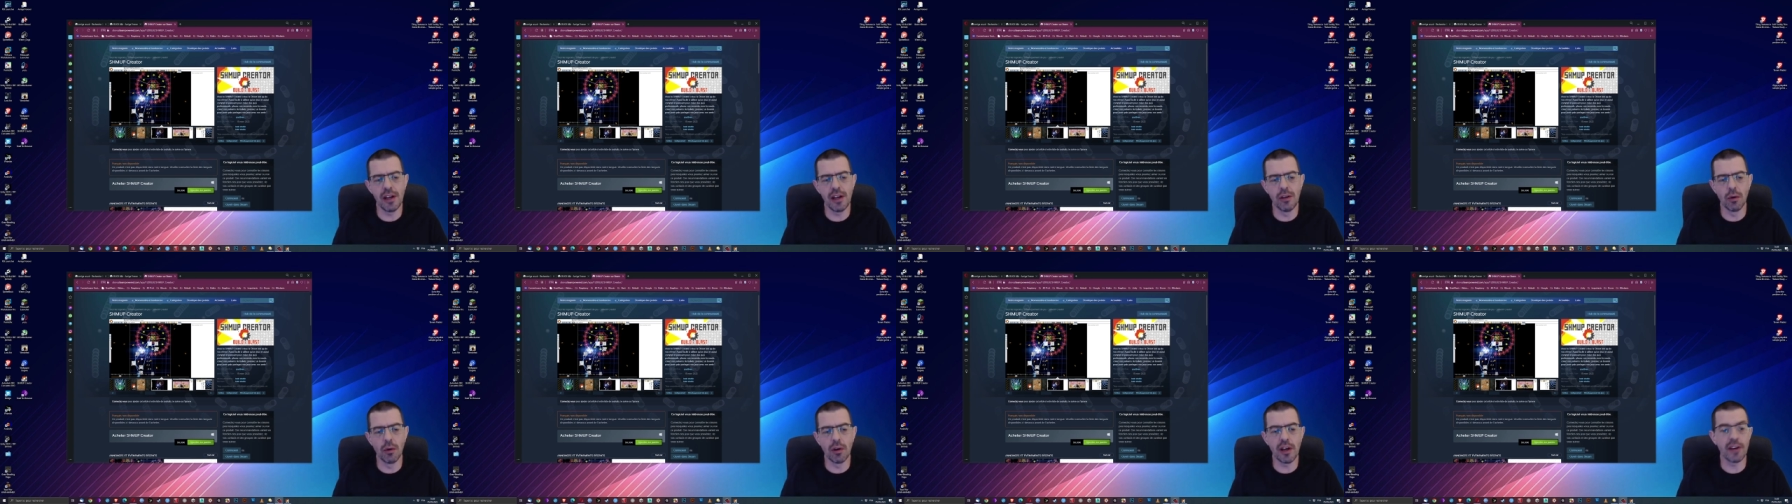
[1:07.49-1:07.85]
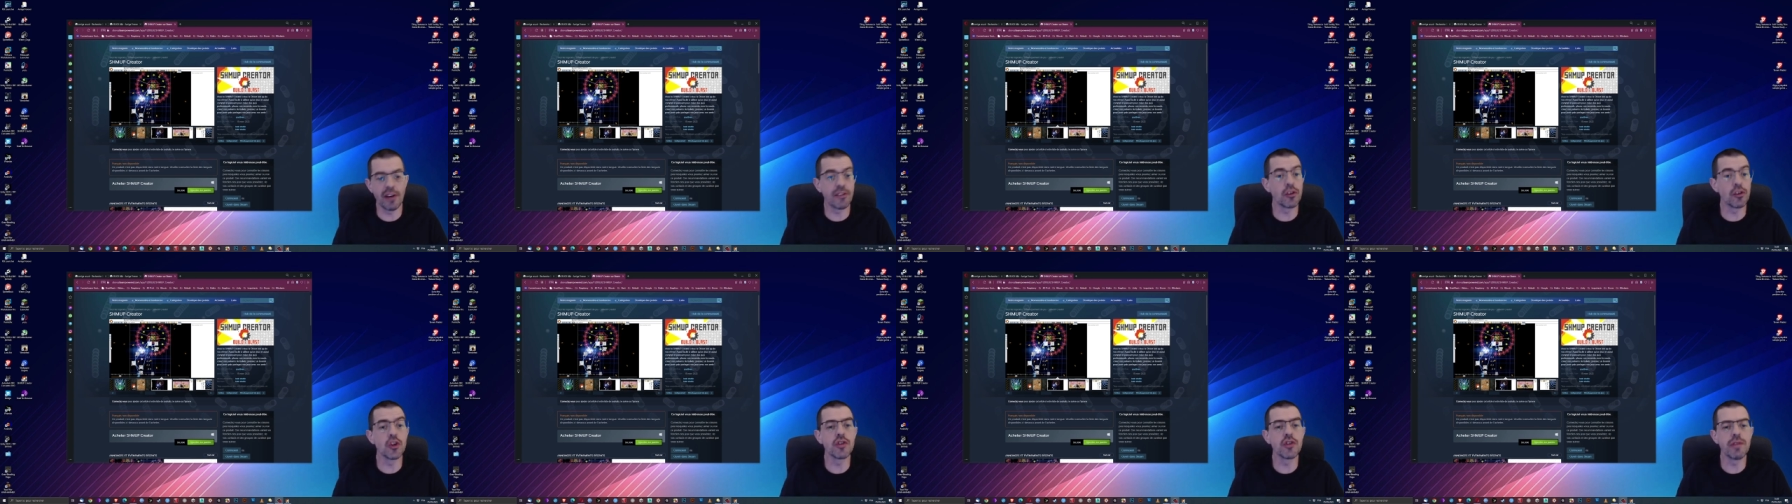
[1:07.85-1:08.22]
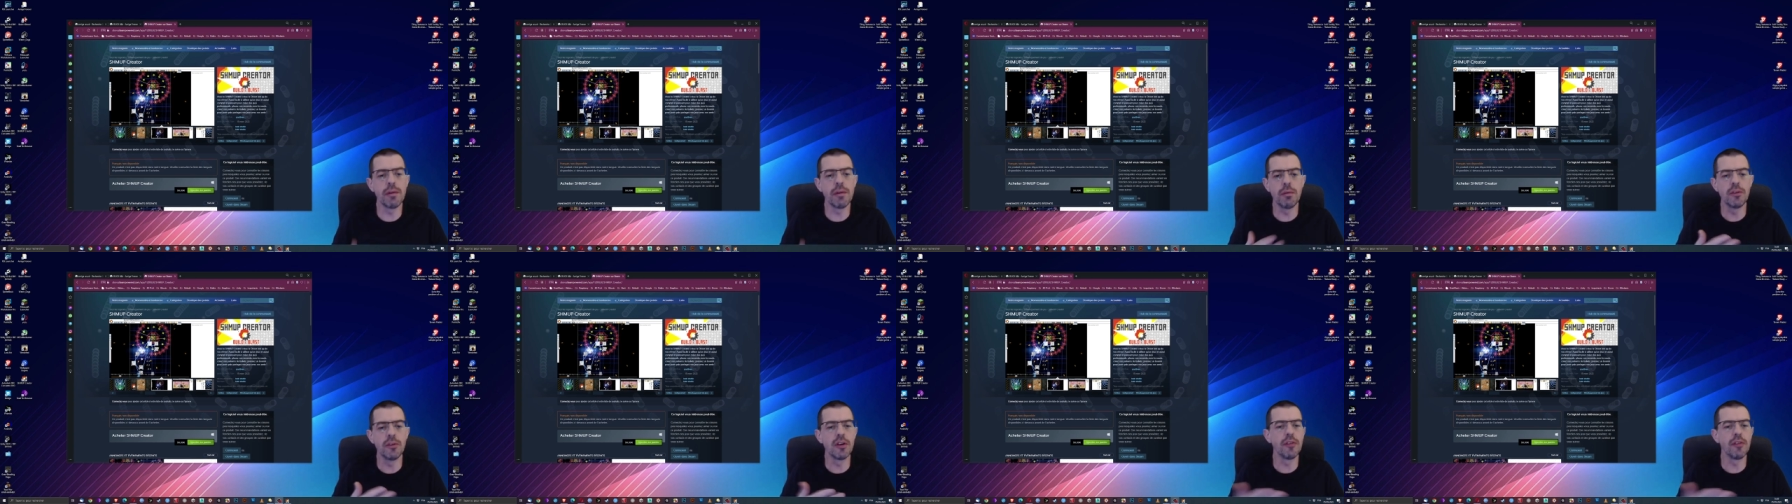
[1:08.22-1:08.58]
donc là ce que je vais
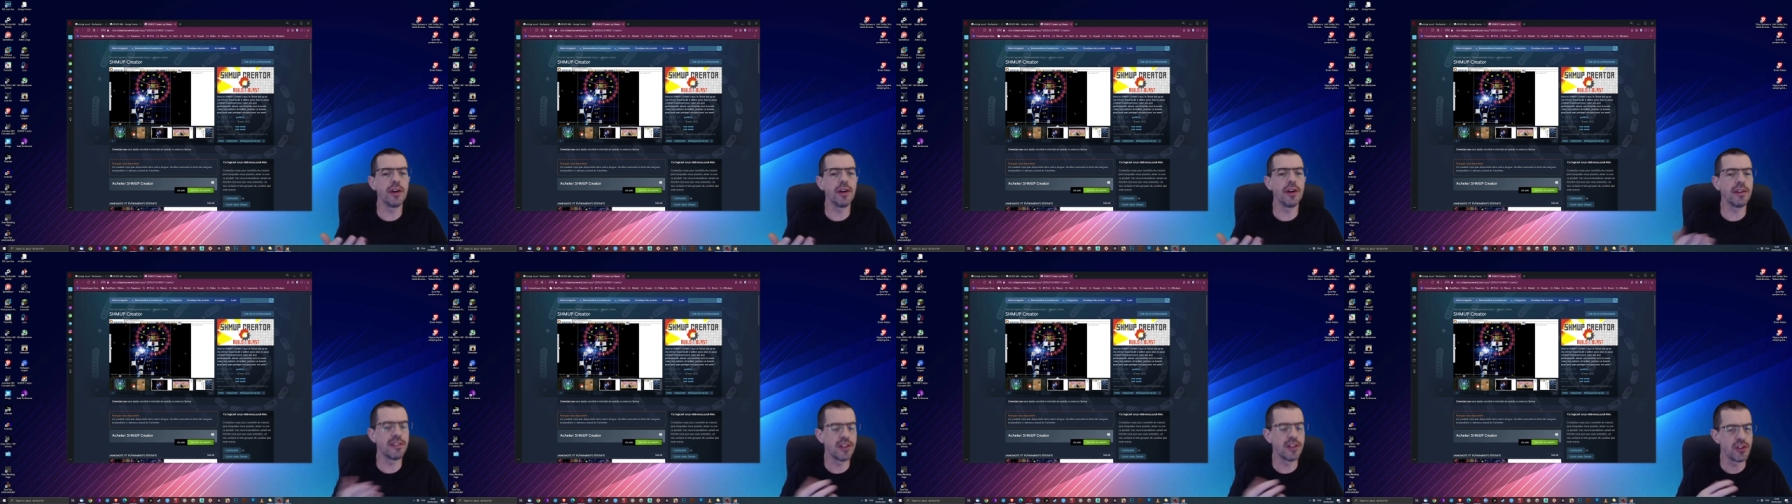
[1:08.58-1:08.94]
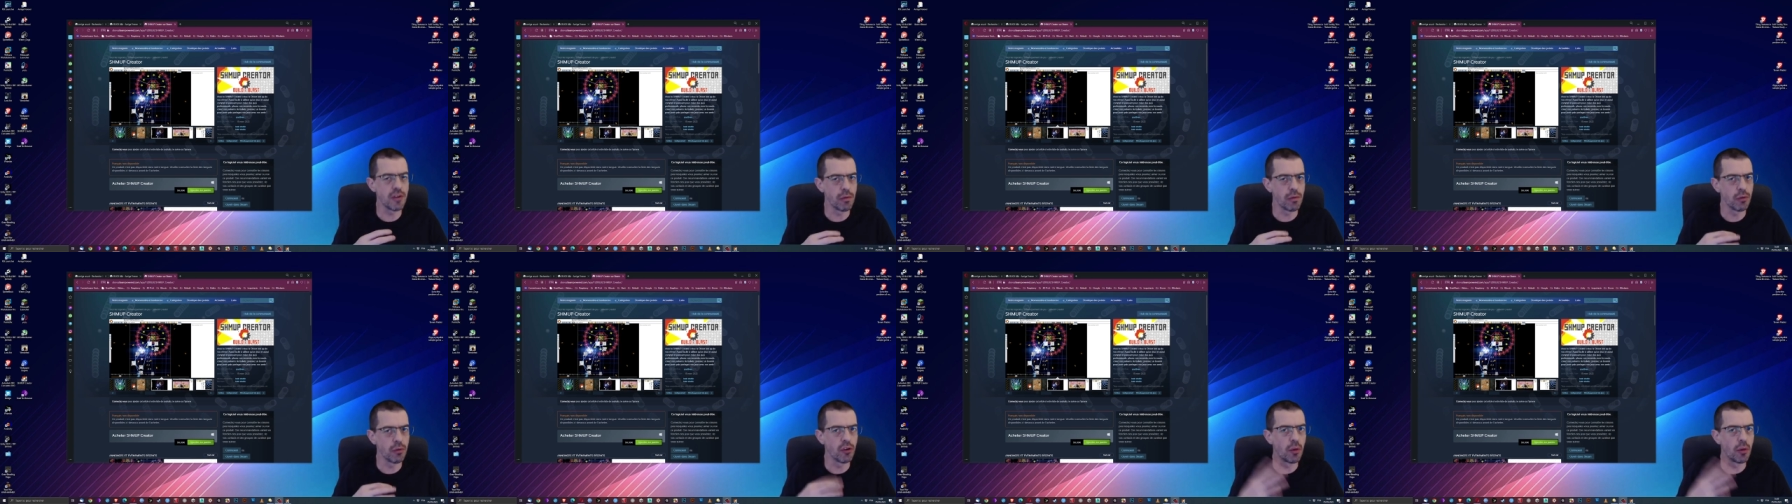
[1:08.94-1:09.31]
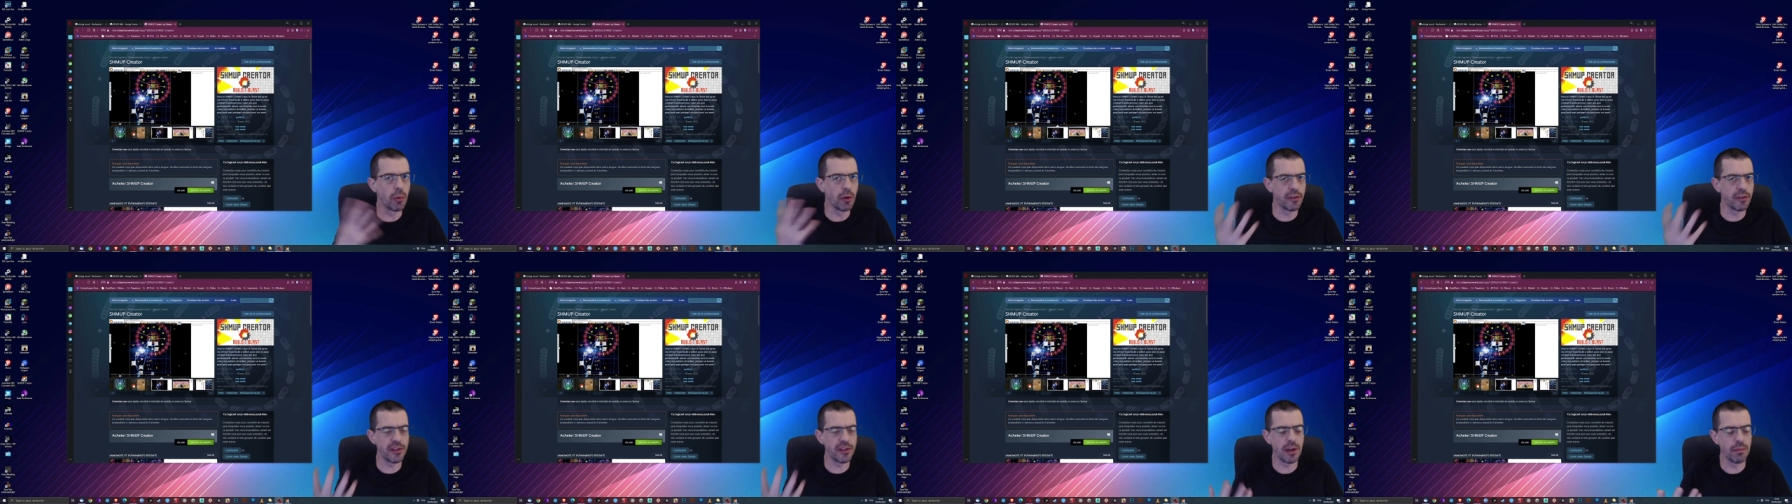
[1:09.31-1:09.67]
vous en faire, c'est je vais vous
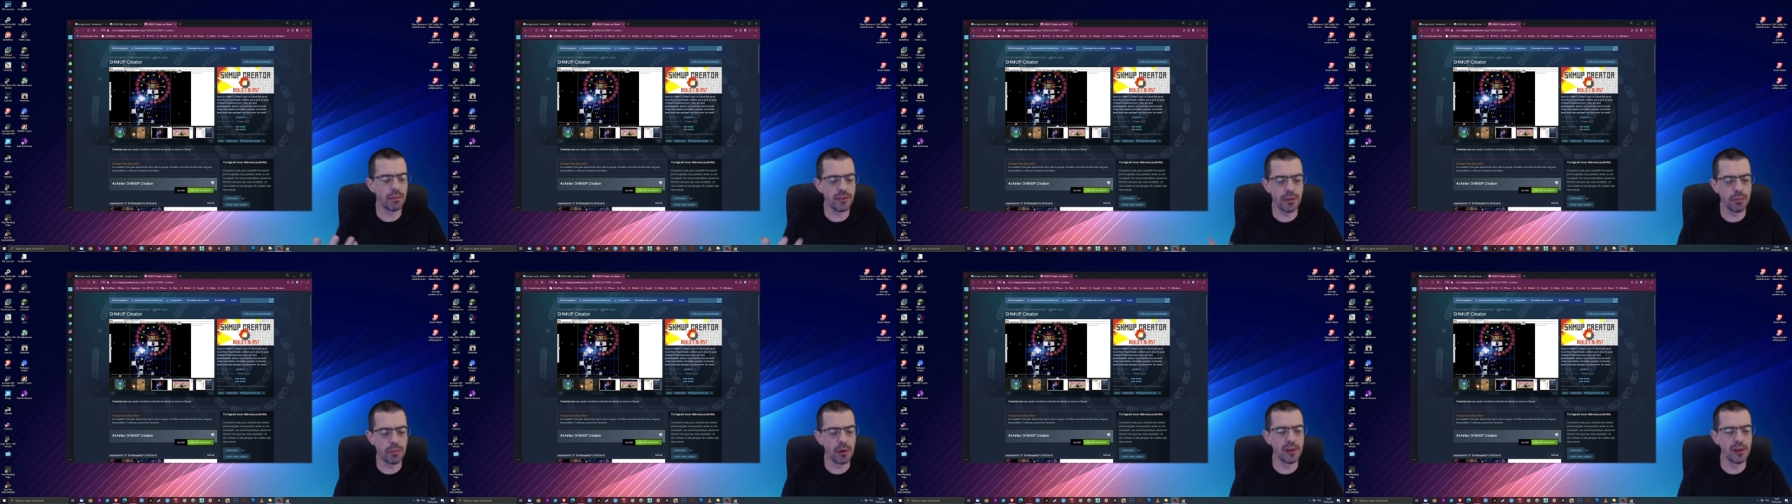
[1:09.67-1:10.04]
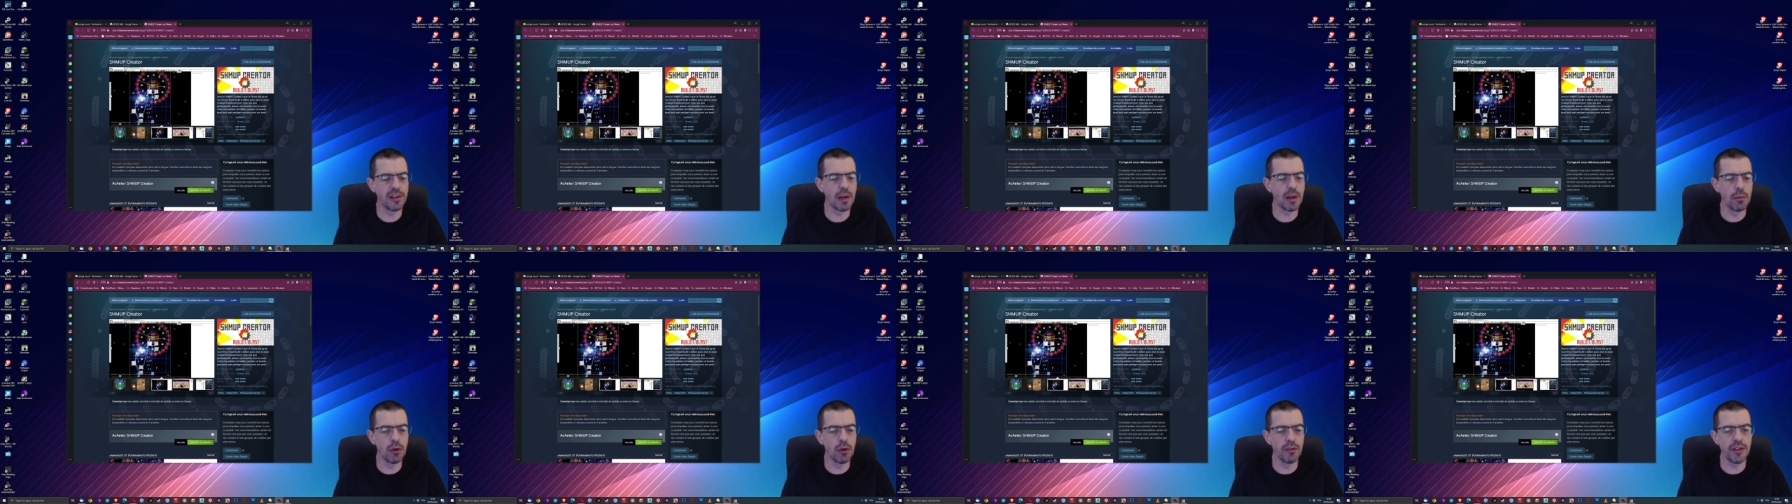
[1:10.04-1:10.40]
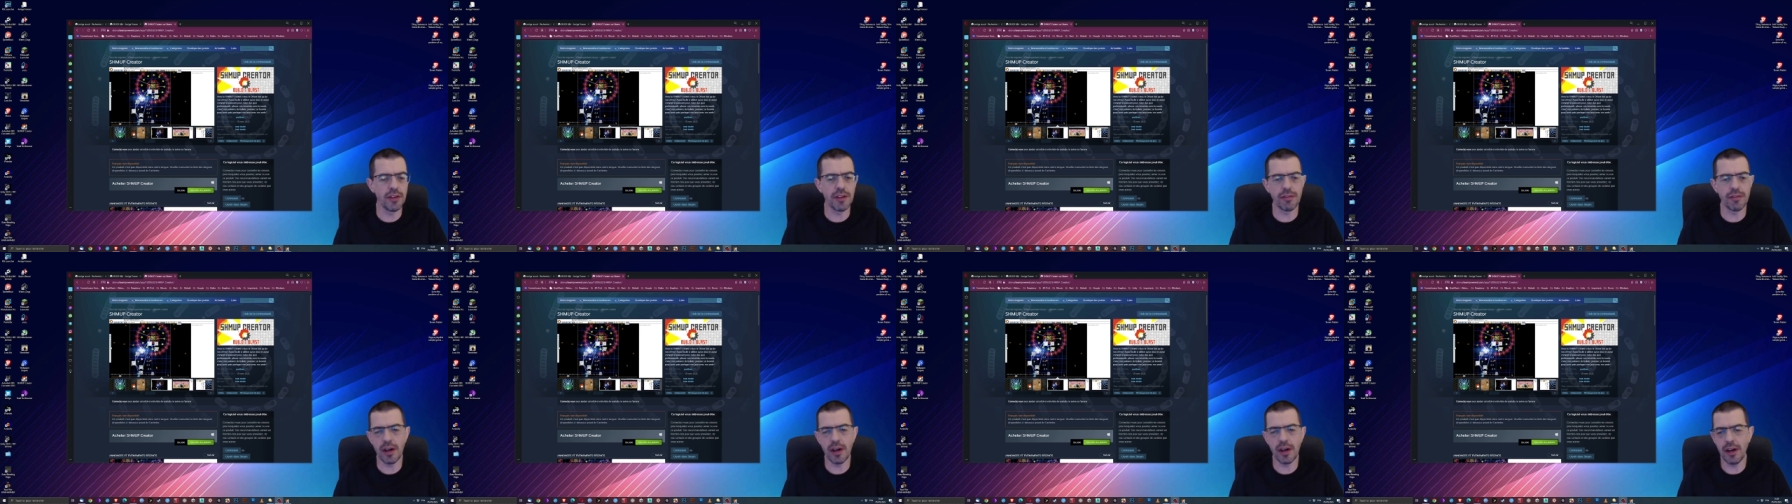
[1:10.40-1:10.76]
embrosser un petit peu le tableau vite
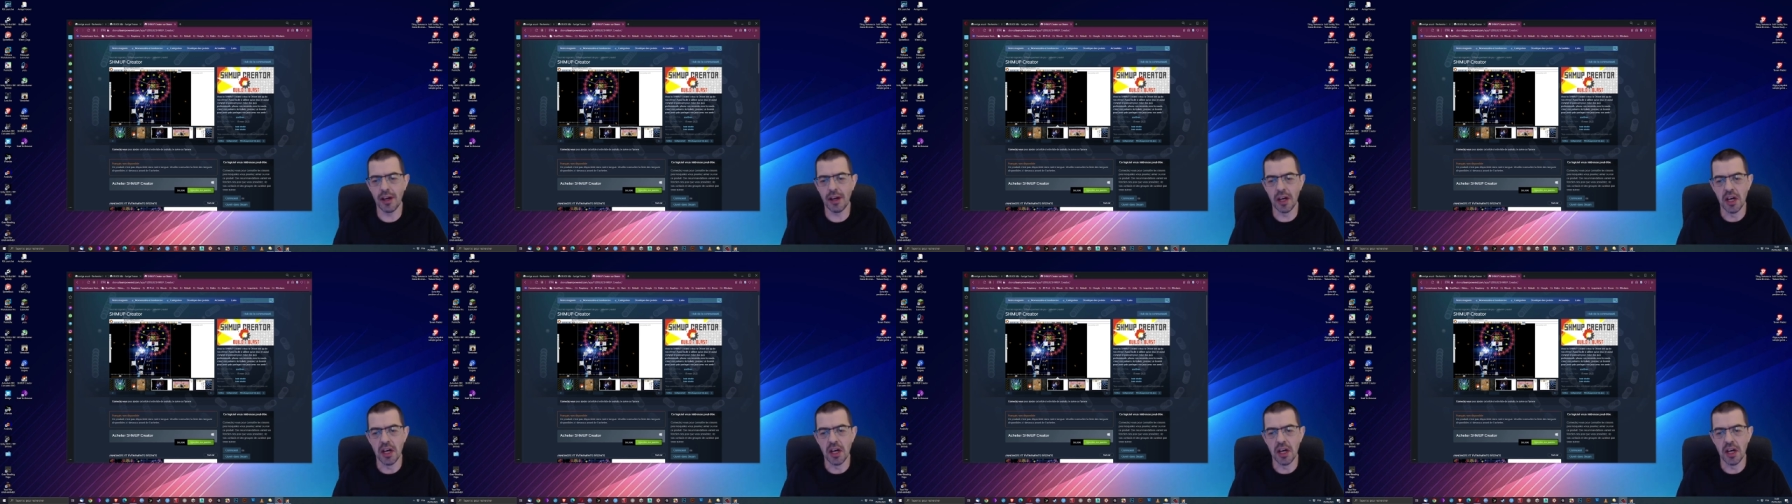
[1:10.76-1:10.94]
fait,